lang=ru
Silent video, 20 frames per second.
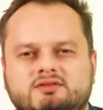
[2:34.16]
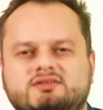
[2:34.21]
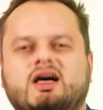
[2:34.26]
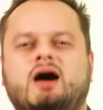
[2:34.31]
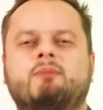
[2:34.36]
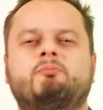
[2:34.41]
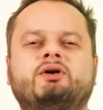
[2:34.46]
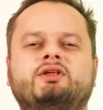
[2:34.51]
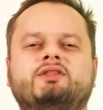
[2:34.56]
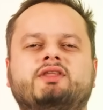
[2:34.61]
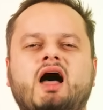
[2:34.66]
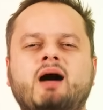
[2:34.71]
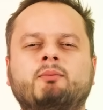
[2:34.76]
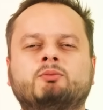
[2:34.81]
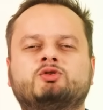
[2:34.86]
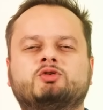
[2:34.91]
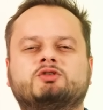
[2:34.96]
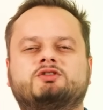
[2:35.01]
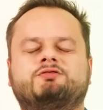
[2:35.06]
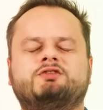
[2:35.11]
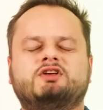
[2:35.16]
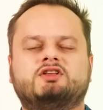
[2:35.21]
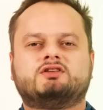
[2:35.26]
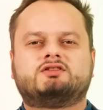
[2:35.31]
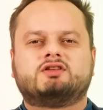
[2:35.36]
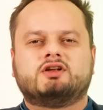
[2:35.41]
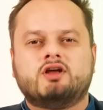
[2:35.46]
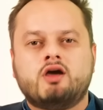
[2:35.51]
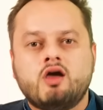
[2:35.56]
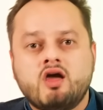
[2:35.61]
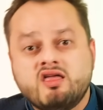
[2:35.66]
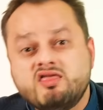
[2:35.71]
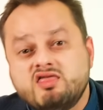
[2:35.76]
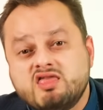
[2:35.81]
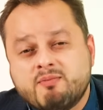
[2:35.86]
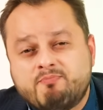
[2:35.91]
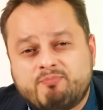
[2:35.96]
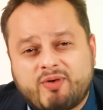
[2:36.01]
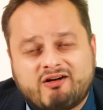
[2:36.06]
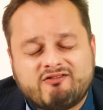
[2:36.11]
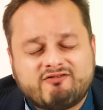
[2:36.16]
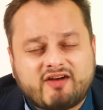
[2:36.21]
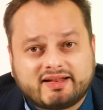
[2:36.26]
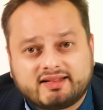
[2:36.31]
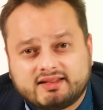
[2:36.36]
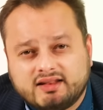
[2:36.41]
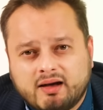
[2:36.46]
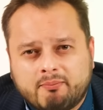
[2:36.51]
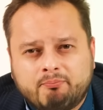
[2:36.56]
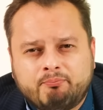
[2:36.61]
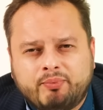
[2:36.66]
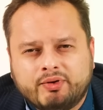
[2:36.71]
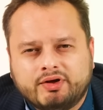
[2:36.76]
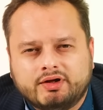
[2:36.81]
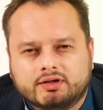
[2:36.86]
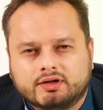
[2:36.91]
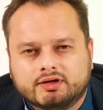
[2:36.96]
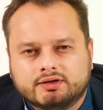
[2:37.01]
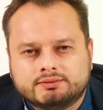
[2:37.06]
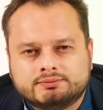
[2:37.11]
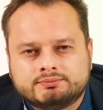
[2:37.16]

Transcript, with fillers: Дабы нам тут, видите ли, неповадно было.